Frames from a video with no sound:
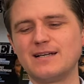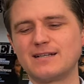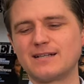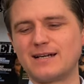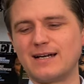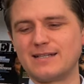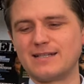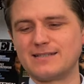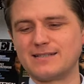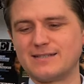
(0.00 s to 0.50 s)

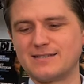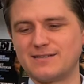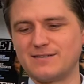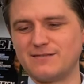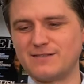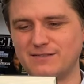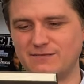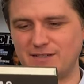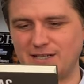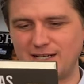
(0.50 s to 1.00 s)
ganz,
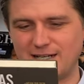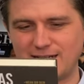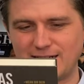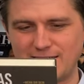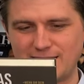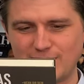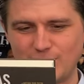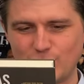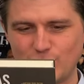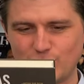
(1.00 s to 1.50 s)
wen hat er
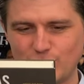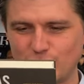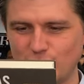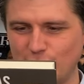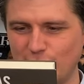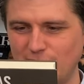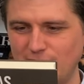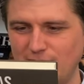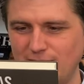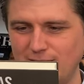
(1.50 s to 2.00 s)
hier noch so?